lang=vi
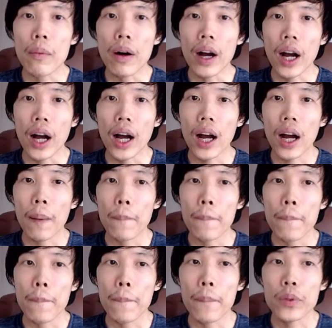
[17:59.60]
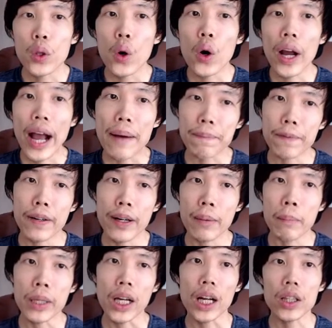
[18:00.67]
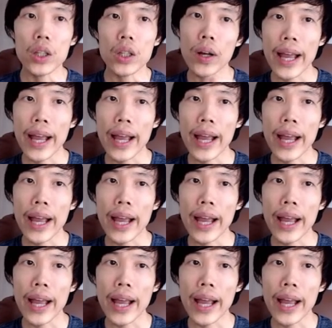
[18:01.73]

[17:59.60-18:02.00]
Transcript: um, tô gap mình gọi tô